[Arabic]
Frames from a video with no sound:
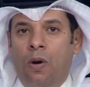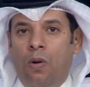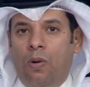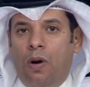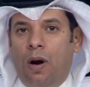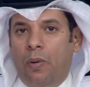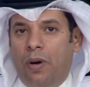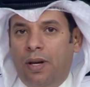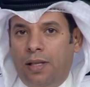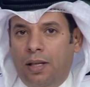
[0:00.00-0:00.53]

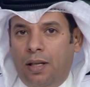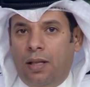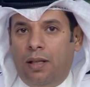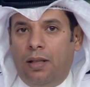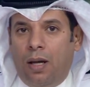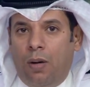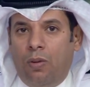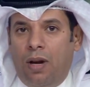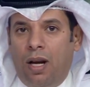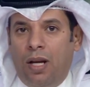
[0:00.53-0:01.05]
ووزير
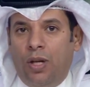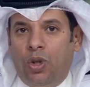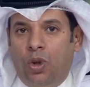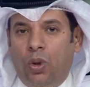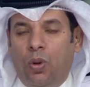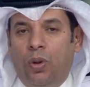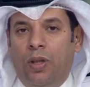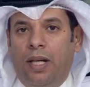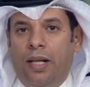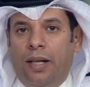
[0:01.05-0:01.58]
الدولة
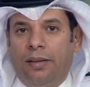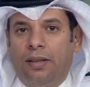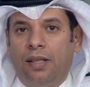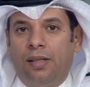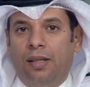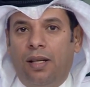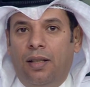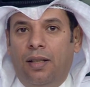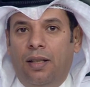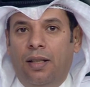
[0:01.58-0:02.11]
للشؤون
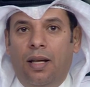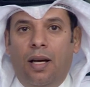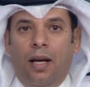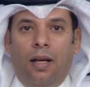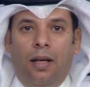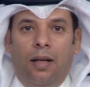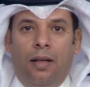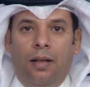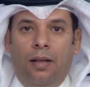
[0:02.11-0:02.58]
الاقتصادية